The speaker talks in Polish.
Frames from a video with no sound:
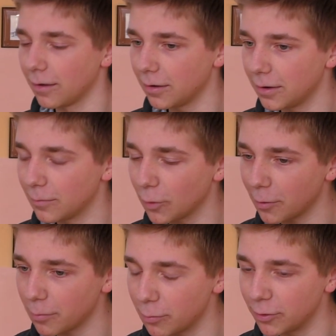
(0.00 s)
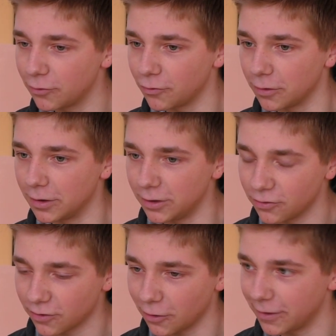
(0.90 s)
Yy, mogłaby być y,
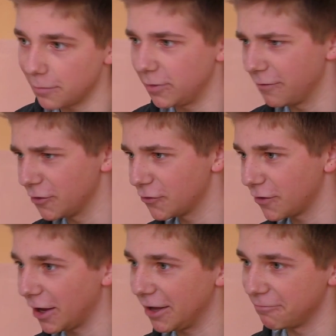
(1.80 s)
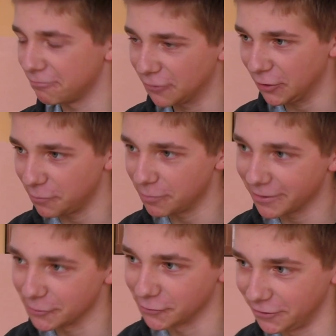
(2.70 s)
niższa ode mnie, wyższa, to jest mi
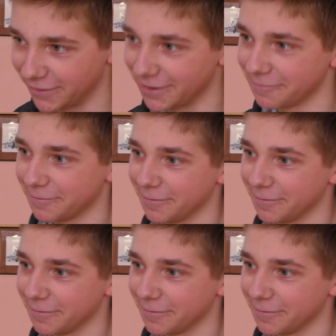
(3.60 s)
bez różnicy.